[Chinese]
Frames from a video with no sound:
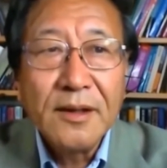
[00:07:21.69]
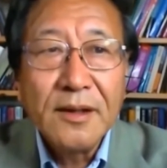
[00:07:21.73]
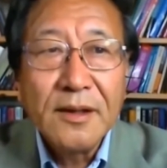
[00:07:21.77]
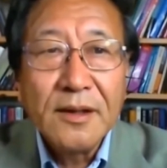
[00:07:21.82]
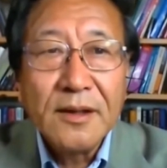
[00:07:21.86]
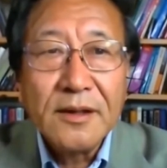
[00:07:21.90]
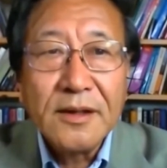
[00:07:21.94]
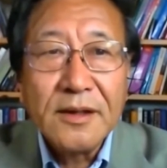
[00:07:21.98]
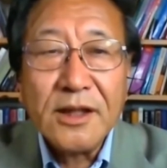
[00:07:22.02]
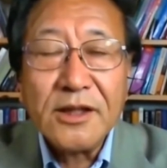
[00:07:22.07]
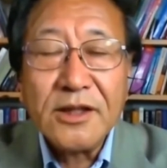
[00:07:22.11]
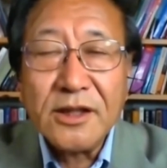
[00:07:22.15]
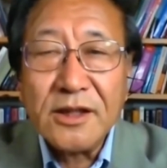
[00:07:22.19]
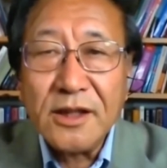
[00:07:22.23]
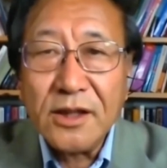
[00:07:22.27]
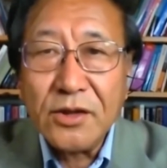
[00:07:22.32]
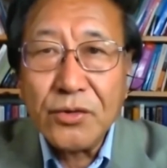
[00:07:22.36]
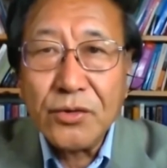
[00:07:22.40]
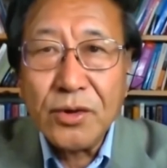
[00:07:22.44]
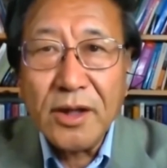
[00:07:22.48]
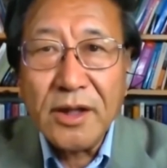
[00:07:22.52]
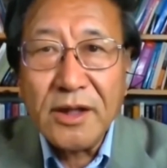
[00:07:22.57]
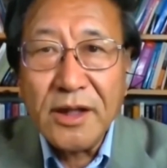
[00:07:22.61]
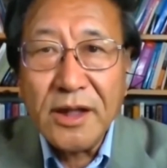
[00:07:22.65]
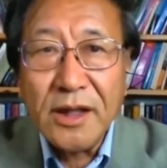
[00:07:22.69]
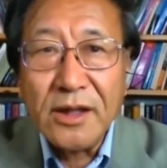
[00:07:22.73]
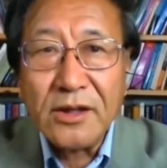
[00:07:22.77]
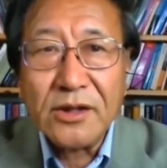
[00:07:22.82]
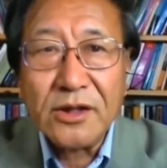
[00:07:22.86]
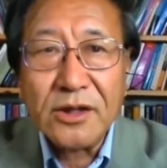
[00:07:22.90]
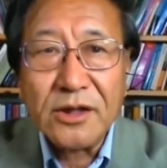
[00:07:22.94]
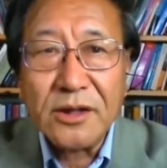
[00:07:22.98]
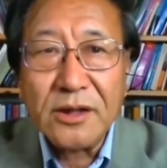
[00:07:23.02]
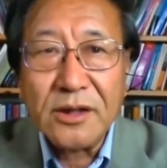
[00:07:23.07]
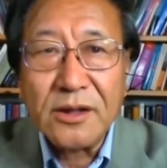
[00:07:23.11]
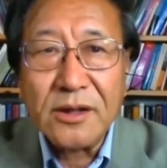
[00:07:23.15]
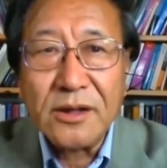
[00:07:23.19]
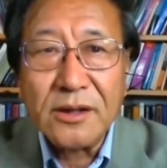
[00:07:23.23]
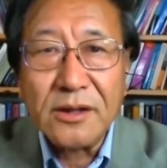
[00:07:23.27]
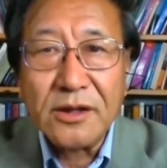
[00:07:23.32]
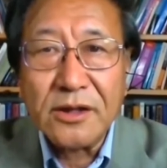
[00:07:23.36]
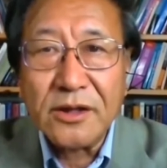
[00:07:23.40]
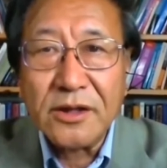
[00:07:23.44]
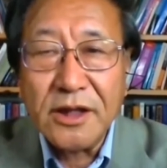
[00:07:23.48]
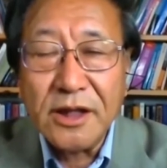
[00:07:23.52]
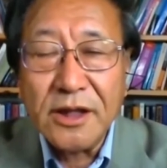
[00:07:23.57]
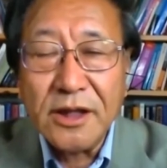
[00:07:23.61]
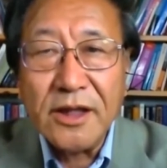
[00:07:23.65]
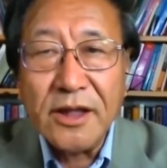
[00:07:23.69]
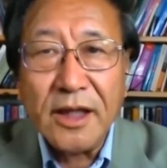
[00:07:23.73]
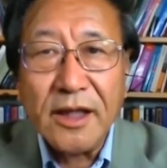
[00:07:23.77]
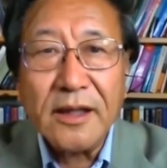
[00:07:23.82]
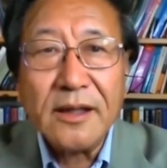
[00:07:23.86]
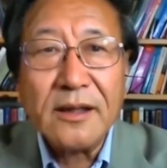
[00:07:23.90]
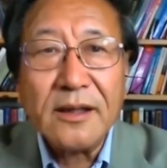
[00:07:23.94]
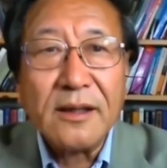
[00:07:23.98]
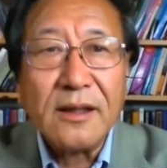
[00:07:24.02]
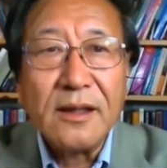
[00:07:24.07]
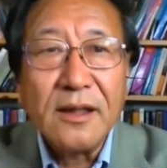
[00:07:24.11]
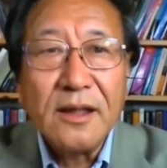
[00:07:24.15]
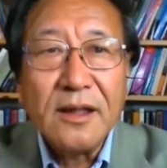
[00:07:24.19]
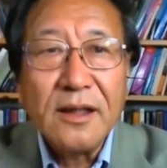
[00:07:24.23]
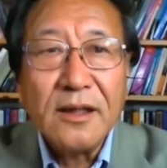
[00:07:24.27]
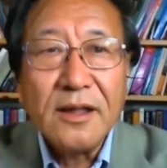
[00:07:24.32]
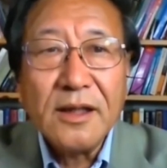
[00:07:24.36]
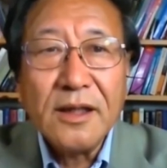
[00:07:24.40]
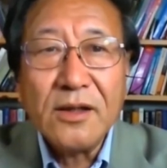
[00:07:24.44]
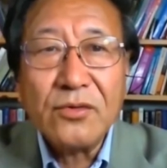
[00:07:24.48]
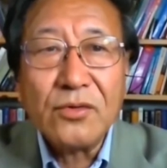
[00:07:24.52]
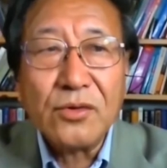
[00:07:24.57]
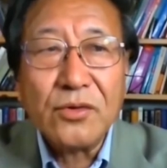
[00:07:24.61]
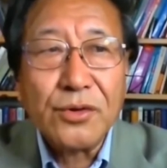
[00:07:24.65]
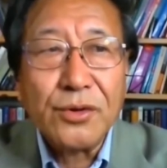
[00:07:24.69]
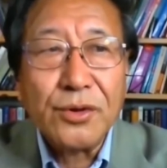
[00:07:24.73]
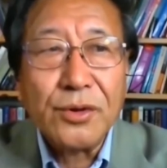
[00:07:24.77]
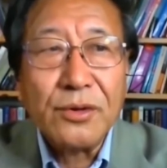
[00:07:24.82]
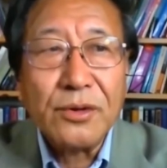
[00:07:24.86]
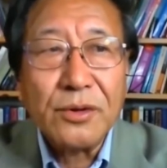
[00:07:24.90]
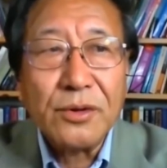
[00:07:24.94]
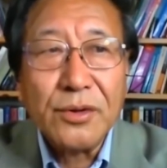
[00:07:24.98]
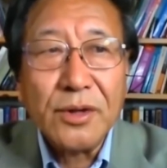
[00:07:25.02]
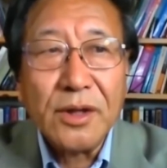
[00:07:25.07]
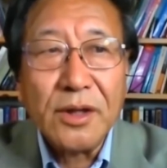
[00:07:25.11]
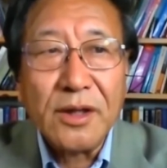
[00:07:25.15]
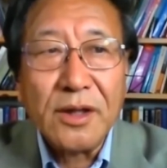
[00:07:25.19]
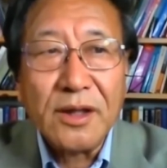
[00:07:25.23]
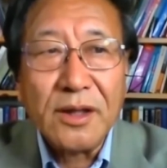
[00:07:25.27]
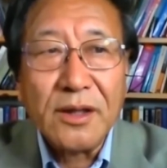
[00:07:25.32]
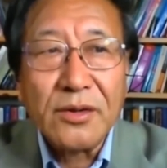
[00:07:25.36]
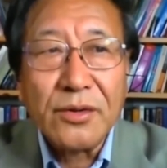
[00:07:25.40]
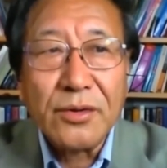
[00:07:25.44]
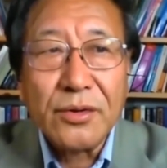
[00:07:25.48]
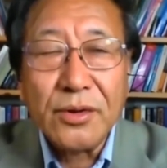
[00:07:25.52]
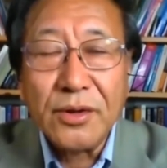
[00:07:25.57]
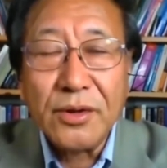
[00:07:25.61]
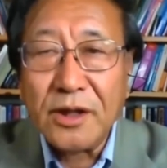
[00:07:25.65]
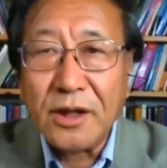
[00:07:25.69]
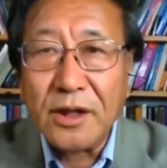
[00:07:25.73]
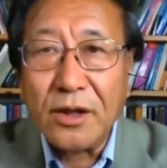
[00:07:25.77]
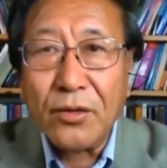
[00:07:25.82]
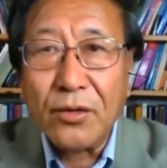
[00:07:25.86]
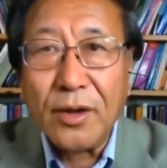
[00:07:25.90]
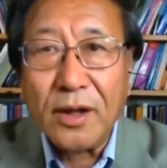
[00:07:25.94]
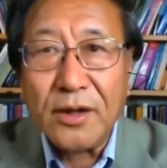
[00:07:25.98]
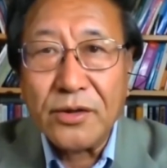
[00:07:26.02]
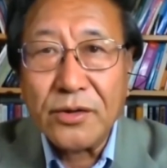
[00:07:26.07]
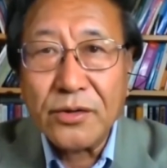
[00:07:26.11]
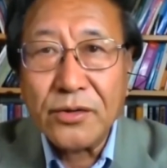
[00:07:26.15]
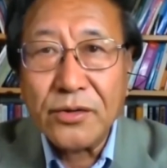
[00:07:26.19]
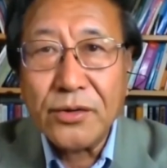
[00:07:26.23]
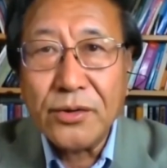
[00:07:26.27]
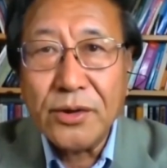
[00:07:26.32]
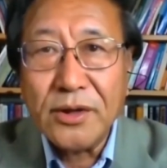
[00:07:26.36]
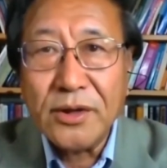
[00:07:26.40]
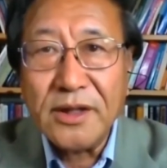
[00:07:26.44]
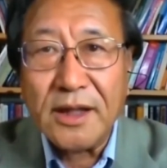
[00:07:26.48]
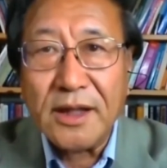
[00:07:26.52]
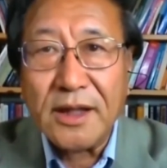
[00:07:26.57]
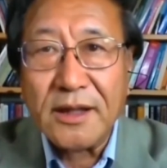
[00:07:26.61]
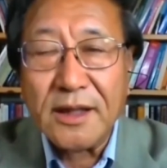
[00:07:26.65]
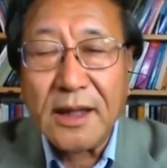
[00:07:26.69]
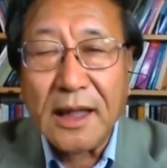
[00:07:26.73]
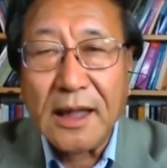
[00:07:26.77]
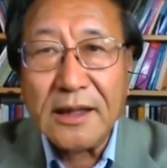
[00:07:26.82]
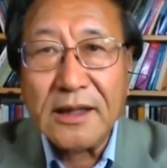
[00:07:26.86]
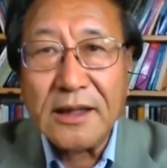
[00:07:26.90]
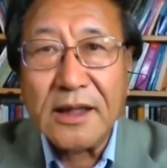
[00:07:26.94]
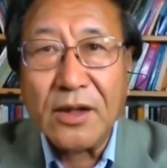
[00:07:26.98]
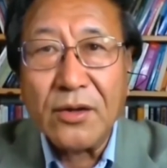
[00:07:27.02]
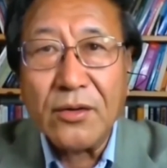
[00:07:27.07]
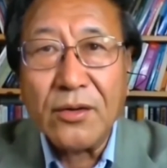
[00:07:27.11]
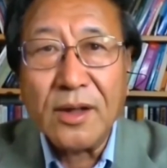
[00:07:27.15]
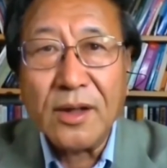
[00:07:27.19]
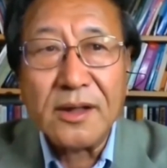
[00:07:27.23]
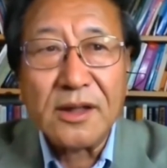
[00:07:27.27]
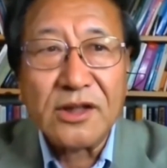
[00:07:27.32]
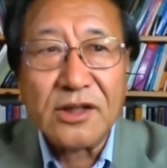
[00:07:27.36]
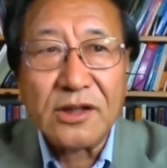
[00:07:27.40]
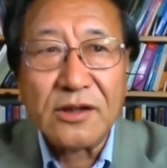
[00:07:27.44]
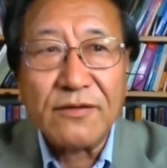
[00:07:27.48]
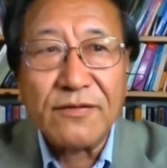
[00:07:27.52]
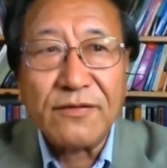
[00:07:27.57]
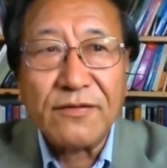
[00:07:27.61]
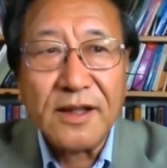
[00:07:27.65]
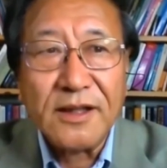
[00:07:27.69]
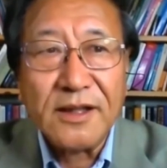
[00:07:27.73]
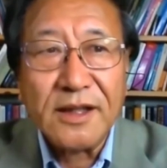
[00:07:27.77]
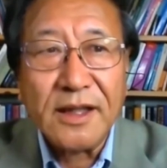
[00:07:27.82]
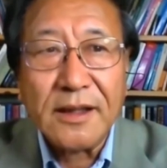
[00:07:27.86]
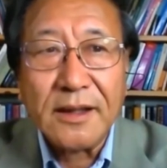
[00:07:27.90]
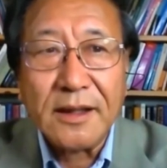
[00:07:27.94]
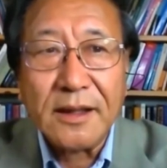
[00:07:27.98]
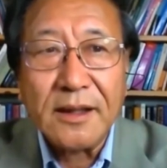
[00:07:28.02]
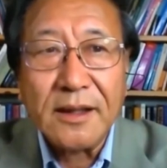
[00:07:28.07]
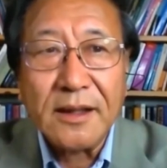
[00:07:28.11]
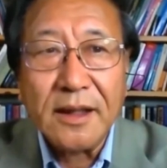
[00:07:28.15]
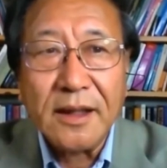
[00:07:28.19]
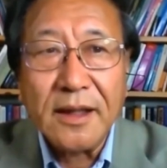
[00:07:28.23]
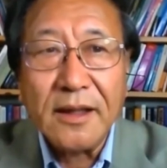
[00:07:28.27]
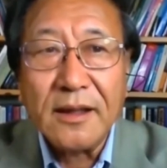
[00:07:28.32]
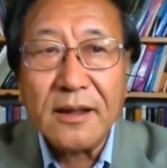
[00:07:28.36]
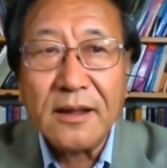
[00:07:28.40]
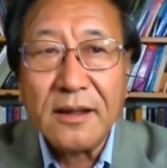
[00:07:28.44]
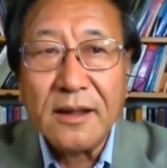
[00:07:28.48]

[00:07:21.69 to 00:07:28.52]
但是呢，最近是就是今年，印度巡逻队去这个缓冲区检查情况的时候，发现呢，哎。